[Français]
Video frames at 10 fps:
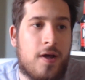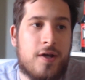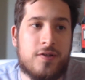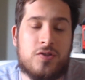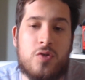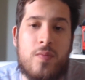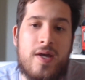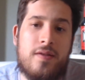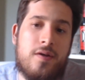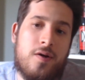
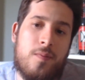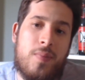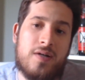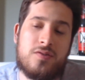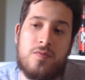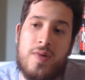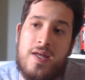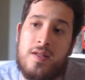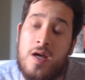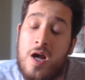semaine par
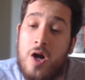semaine,